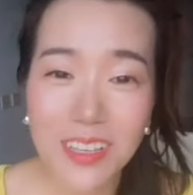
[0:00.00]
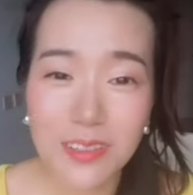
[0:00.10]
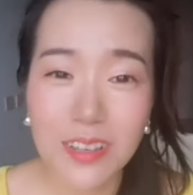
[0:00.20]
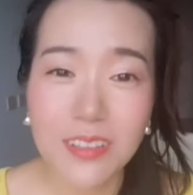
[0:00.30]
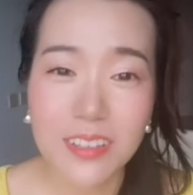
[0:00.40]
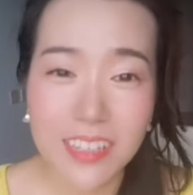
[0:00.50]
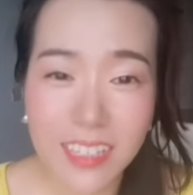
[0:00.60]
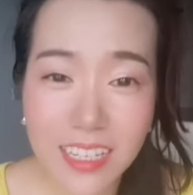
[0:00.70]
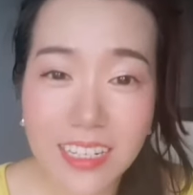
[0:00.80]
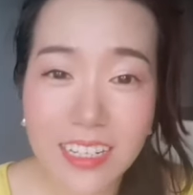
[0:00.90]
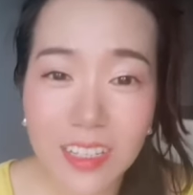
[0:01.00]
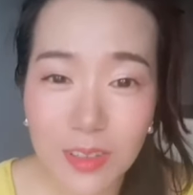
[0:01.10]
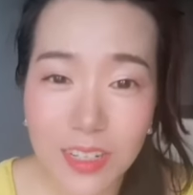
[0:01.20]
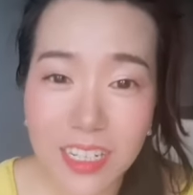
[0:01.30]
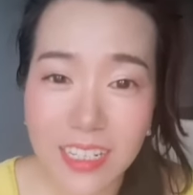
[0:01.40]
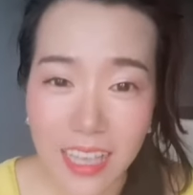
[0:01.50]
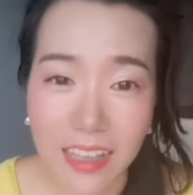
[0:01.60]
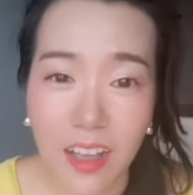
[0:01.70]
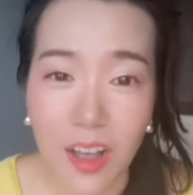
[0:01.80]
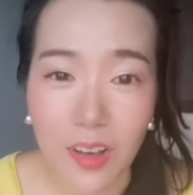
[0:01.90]
就像有的人天生就身
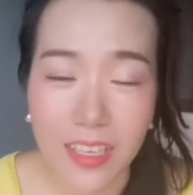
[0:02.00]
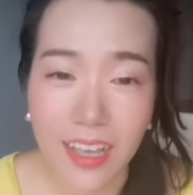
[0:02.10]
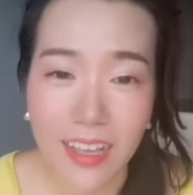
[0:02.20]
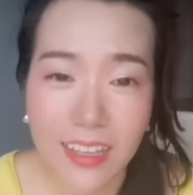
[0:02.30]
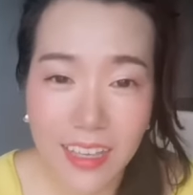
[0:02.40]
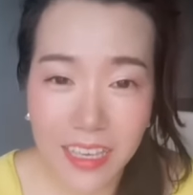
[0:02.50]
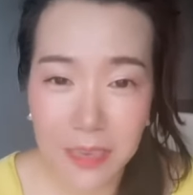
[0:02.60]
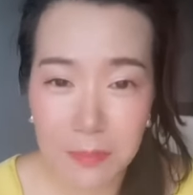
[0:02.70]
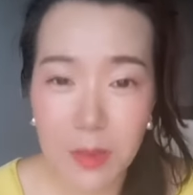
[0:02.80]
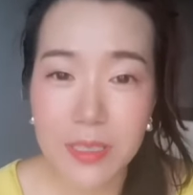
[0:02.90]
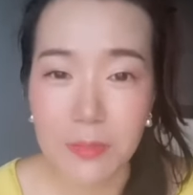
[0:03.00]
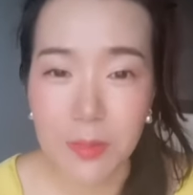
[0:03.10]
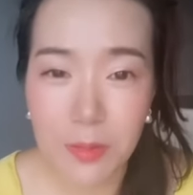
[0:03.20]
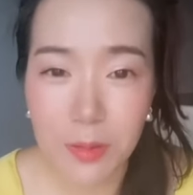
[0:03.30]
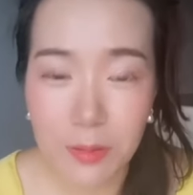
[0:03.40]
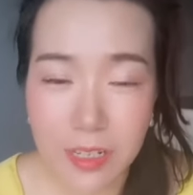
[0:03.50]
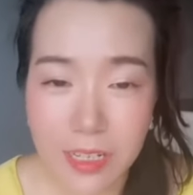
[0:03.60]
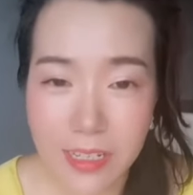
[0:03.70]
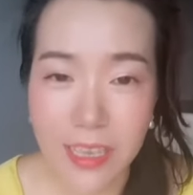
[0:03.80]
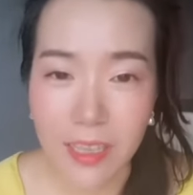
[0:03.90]
材很好一样，也没有怎么运动，
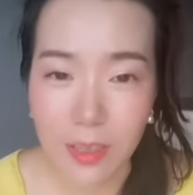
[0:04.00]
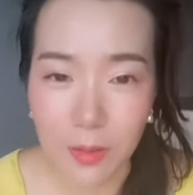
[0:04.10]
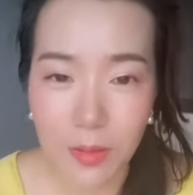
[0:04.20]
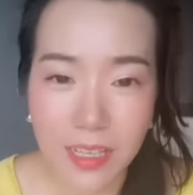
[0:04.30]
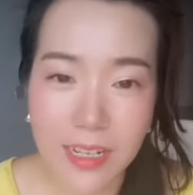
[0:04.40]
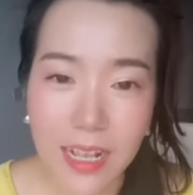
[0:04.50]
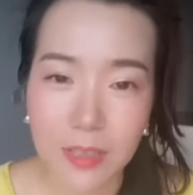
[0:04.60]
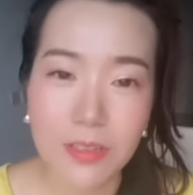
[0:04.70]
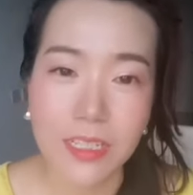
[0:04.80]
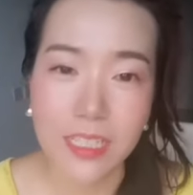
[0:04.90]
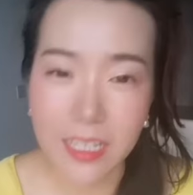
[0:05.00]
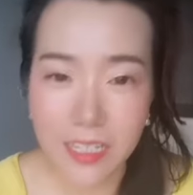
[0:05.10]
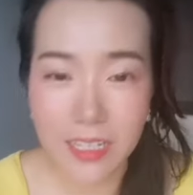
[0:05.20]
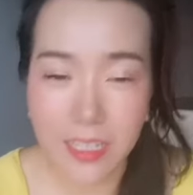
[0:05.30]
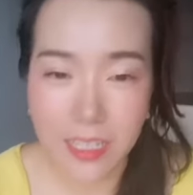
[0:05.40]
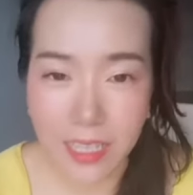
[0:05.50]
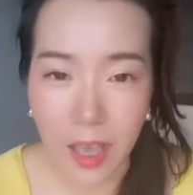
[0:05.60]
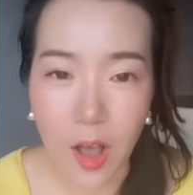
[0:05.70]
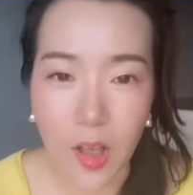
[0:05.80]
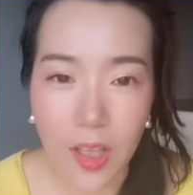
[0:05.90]
吃的也很多，但是他就是天生的身
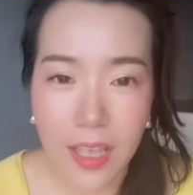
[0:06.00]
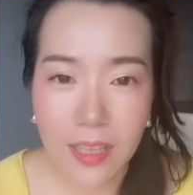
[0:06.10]
材好。